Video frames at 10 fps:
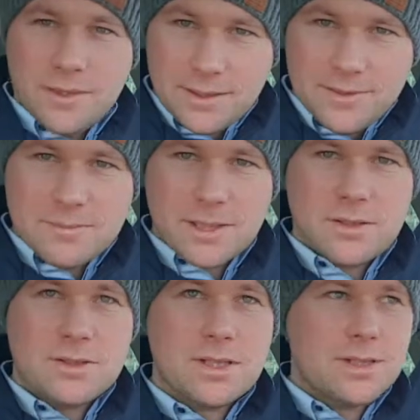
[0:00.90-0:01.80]
Witam Was
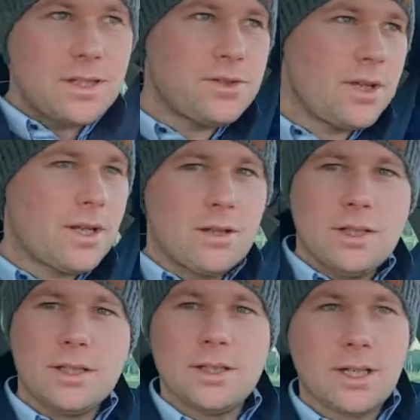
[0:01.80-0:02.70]
bardzo serdecznie,
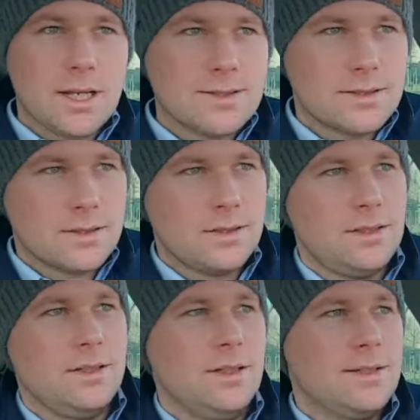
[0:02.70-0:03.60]
kolejny raz
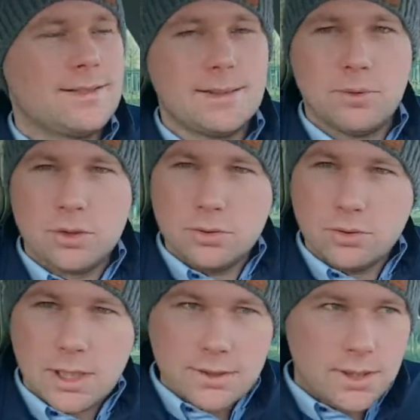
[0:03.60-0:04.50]
e, z samochodu
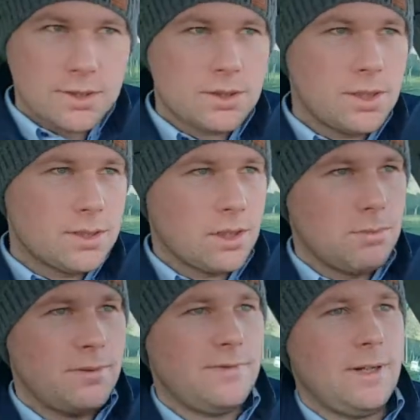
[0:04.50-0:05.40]
Łukasza. Dzisiaj
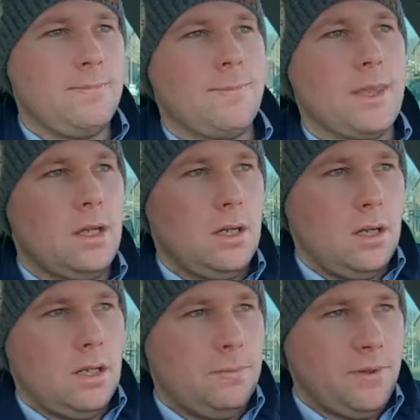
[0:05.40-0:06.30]
chciałbym Wam
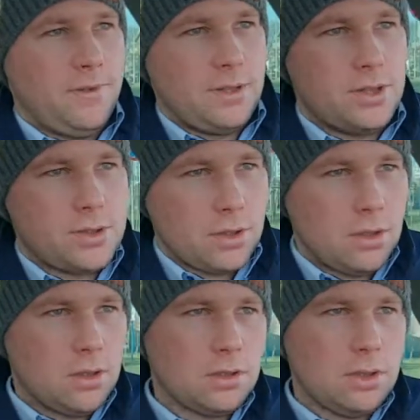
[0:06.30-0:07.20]
opowiedzieć
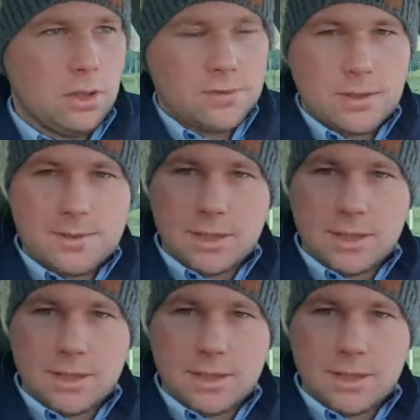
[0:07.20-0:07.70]
o Goleniowskim